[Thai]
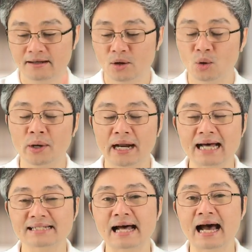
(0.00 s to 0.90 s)
โหรา
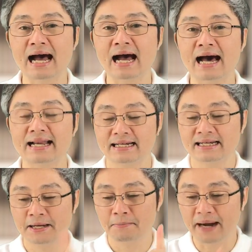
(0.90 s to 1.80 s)
ศาสตร์
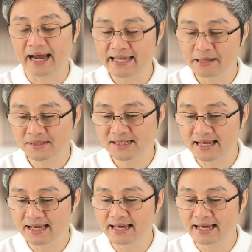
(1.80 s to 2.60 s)
ไพ่ยิปซี